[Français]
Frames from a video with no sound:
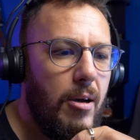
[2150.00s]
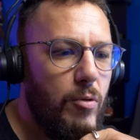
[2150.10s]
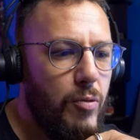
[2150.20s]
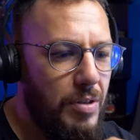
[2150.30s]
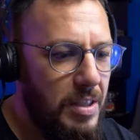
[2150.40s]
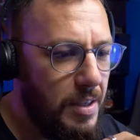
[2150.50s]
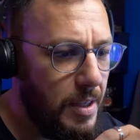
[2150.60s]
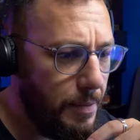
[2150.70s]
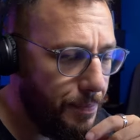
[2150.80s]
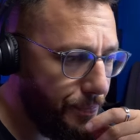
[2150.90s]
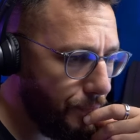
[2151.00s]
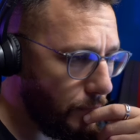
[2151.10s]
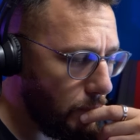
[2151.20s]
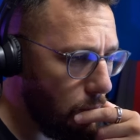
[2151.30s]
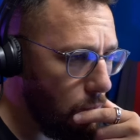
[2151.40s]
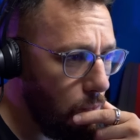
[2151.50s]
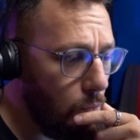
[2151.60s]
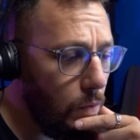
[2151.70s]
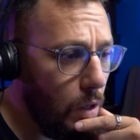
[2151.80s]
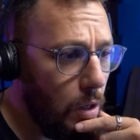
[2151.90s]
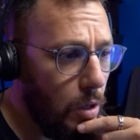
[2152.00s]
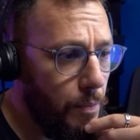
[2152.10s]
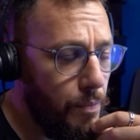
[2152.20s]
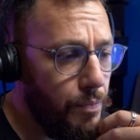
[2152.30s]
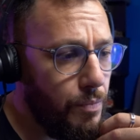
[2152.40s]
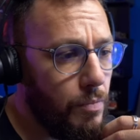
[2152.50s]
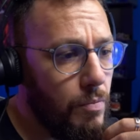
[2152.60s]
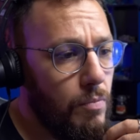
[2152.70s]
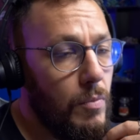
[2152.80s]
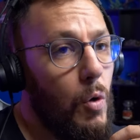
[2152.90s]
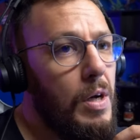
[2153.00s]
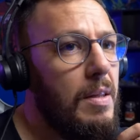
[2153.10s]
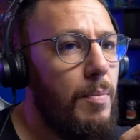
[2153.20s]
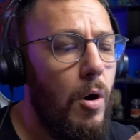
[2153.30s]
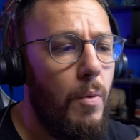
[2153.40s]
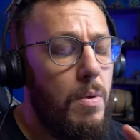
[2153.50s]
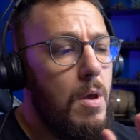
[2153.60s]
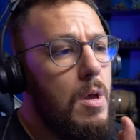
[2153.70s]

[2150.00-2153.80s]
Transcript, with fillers: comme je vous disais. honnêtement,